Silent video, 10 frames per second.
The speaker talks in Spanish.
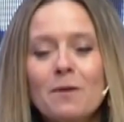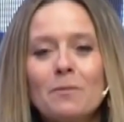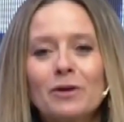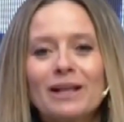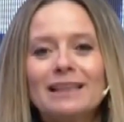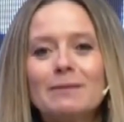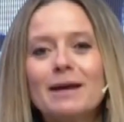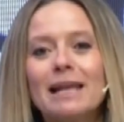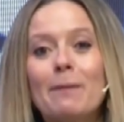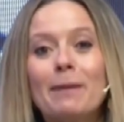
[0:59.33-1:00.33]
porque el
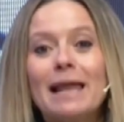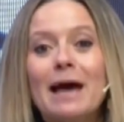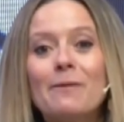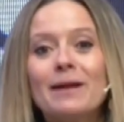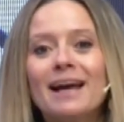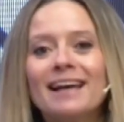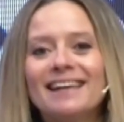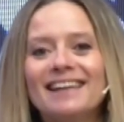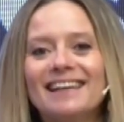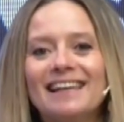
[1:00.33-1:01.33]
tema de la palabra,
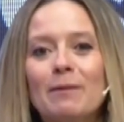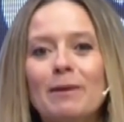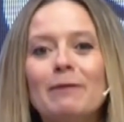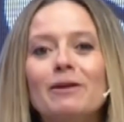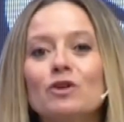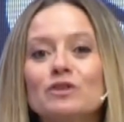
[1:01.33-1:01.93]
eh, la palabra no